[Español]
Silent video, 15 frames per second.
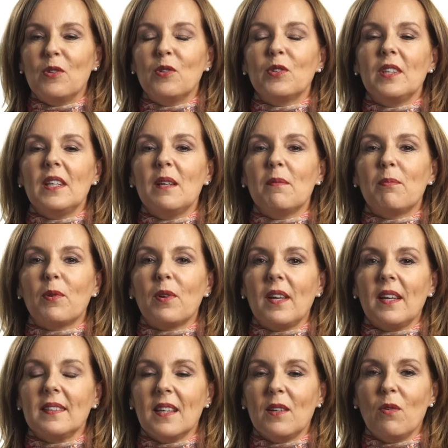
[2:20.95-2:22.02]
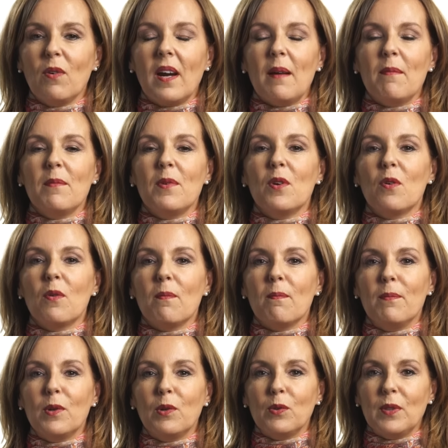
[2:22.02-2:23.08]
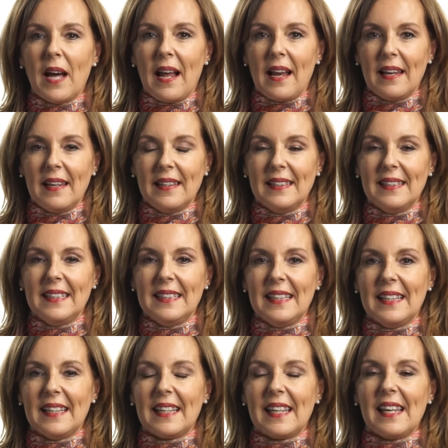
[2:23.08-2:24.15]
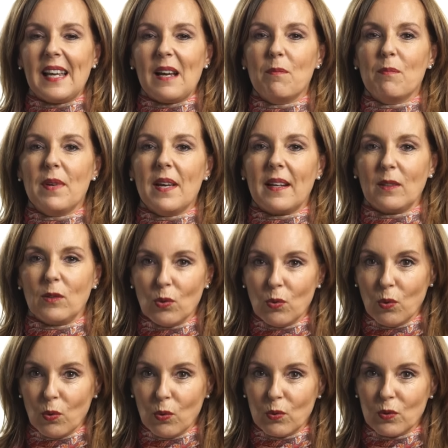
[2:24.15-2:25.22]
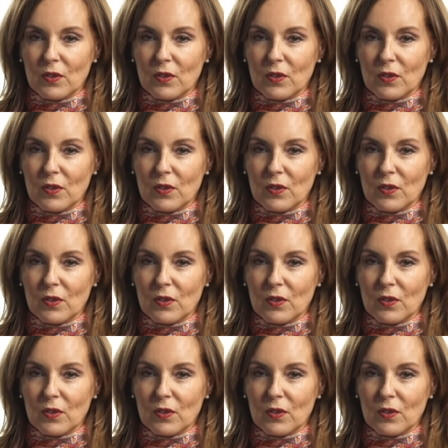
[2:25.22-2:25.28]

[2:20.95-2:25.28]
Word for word: no tiene por qué ser un cambio brutal, ni tienes que cambiar tú,